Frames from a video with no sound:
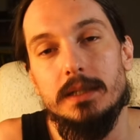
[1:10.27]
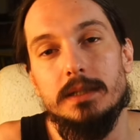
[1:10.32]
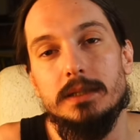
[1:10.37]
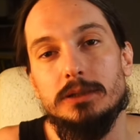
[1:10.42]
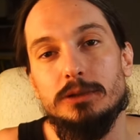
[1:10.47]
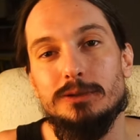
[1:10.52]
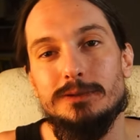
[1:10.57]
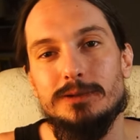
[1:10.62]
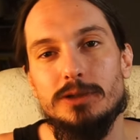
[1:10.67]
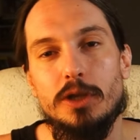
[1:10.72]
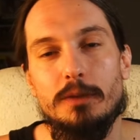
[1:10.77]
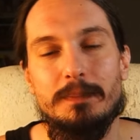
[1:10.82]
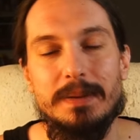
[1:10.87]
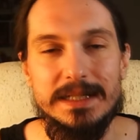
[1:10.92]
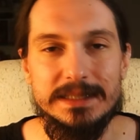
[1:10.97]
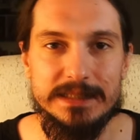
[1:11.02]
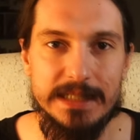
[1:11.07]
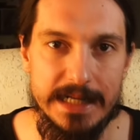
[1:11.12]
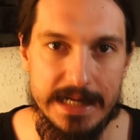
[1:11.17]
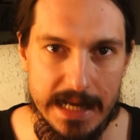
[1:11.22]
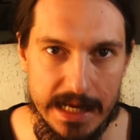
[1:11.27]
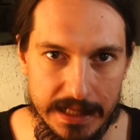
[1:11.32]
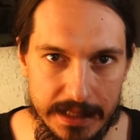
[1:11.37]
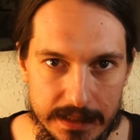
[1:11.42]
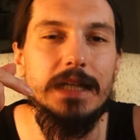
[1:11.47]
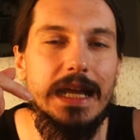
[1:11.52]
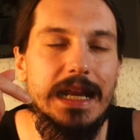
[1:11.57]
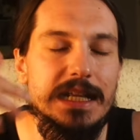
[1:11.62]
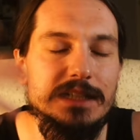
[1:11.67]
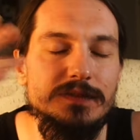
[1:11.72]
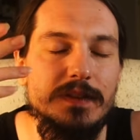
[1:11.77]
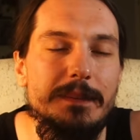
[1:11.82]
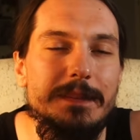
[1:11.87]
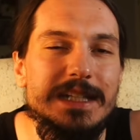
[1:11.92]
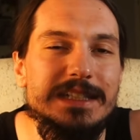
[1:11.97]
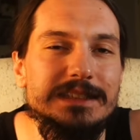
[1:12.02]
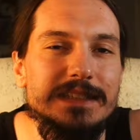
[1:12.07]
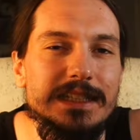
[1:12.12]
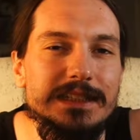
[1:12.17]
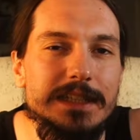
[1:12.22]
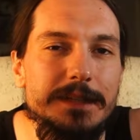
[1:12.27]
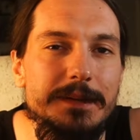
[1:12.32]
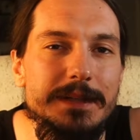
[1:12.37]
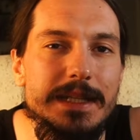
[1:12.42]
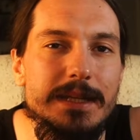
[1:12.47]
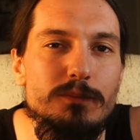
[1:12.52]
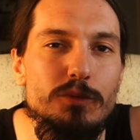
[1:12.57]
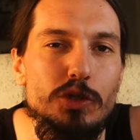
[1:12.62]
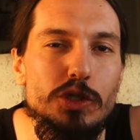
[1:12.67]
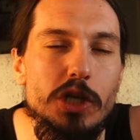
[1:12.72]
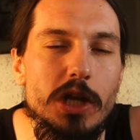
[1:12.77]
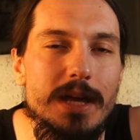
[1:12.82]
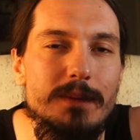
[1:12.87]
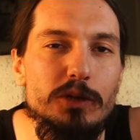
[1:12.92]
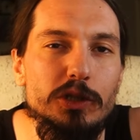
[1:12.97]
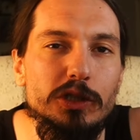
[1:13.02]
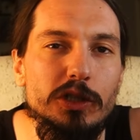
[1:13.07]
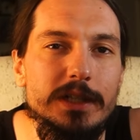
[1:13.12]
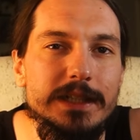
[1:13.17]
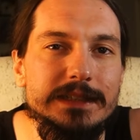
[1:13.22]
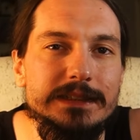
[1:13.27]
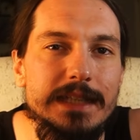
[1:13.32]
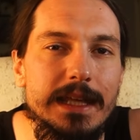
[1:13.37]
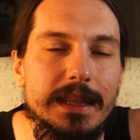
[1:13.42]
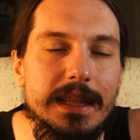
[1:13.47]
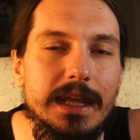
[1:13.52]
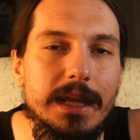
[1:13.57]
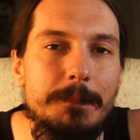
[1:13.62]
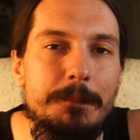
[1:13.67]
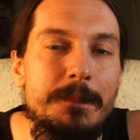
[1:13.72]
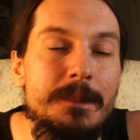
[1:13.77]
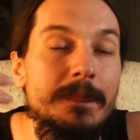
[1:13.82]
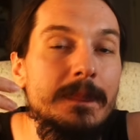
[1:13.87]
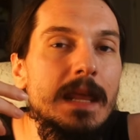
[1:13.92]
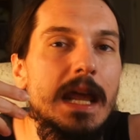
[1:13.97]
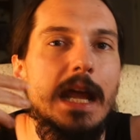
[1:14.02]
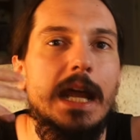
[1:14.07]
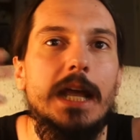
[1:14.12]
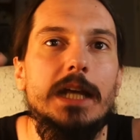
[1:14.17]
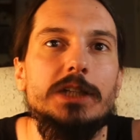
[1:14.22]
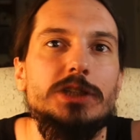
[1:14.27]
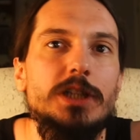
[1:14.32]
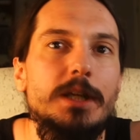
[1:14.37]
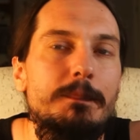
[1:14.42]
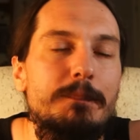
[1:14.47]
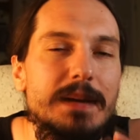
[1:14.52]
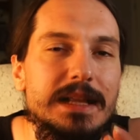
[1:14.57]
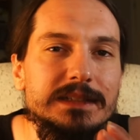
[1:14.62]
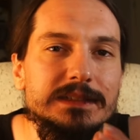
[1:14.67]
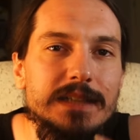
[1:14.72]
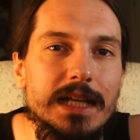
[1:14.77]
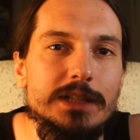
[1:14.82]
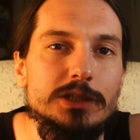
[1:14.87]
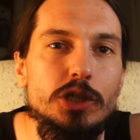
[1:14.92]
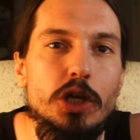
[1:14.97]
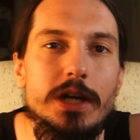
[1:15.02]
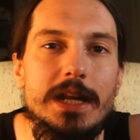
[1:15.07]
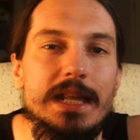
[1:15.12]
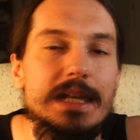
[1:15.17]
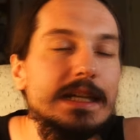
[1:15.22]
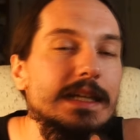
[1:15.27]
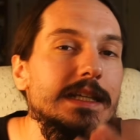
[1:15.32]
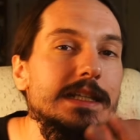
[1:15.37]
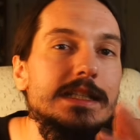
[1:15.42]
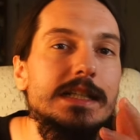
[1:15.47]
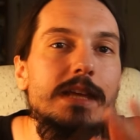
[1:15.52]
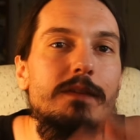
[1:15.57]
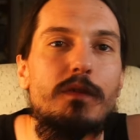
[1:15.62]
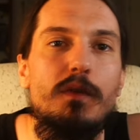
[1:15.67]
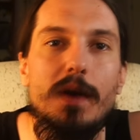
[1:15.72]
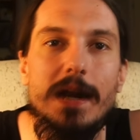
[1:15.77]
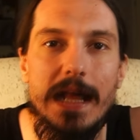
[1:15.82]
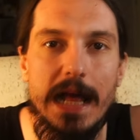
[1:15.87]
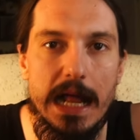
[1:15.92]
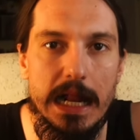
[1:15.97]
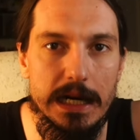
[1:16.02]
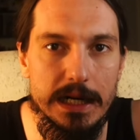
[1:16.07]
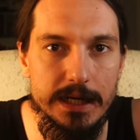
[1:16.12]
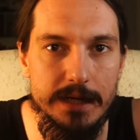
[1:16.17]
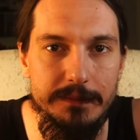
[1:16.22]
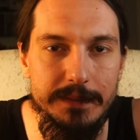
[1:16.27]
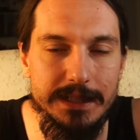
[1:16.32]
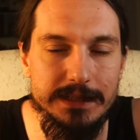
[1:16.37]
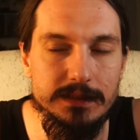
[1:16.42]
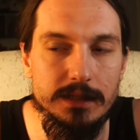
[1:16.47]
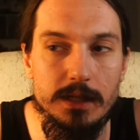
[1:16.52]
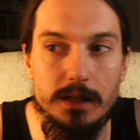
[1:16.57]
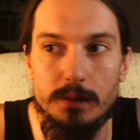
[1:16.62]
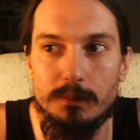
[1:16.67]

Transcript: no pasa nada. Que las feministas te venden mucho la moto esta de es que siempre estáis con él y si fuera al revés.